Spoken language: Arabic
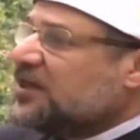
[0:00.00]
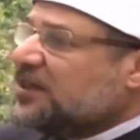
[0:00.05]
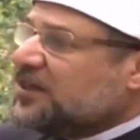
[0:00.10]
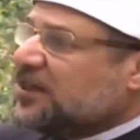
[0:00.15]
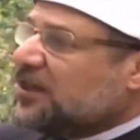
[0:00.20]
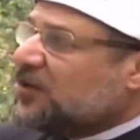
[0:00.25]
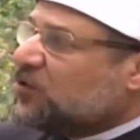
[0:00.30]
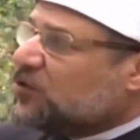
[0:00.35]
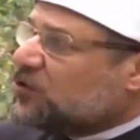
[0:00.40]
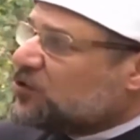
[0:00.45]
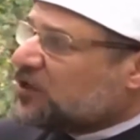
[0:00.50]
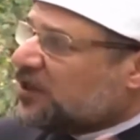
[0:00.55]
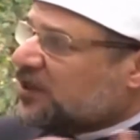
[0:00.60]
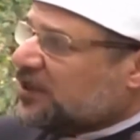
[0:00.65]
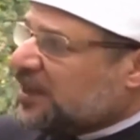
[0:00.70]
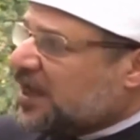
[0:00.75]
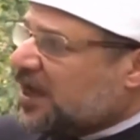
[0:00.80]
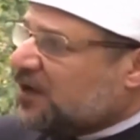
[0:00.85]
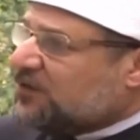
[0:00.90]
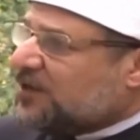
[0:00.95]
للاسر
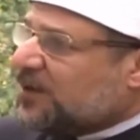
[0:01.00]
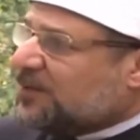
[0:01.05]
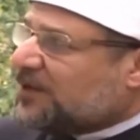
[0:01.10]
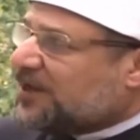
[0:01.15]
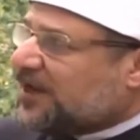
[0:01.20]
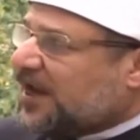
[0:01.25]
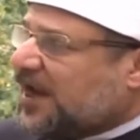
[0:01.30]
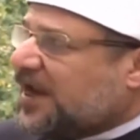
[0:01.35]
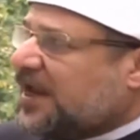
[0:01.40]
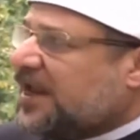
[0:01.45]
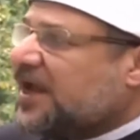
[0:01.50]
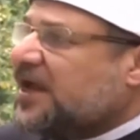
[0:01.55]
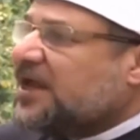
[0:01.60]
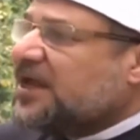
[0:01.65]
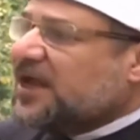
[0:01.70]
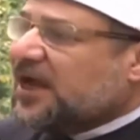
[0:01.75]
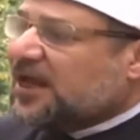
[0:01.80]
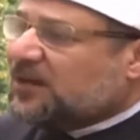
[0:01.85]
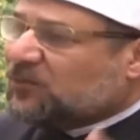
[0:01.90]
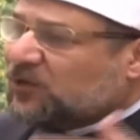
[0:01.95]
الاولى بالرعايه
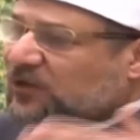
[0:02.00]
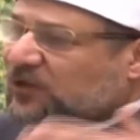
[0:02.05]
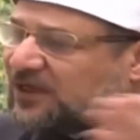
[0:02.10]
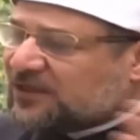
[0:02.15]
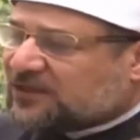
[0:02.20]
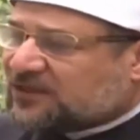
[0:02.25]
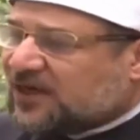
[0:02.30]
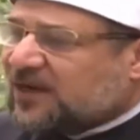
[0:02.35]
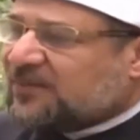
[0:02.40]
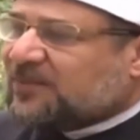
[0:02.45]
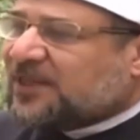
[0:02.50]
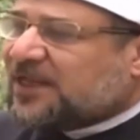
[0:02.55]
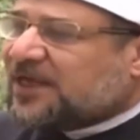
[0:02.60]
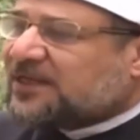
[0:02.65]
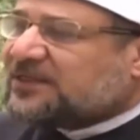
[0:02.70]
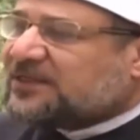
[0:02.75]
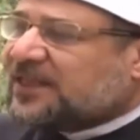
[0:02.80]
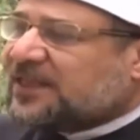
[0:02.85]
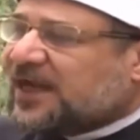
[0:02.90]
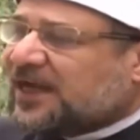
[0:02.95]
المتاثره من
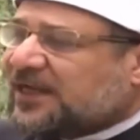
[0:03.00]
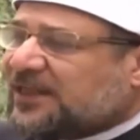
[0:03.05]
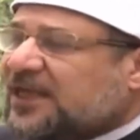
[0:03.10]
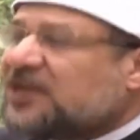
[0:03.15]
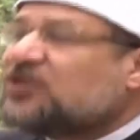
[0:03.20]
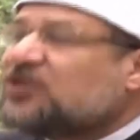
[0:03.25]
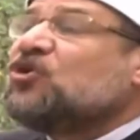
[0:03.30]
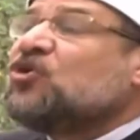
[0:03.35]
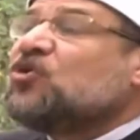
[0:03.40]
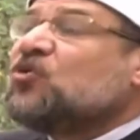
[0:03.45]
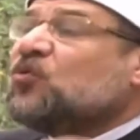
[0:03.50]
هذه الاحداث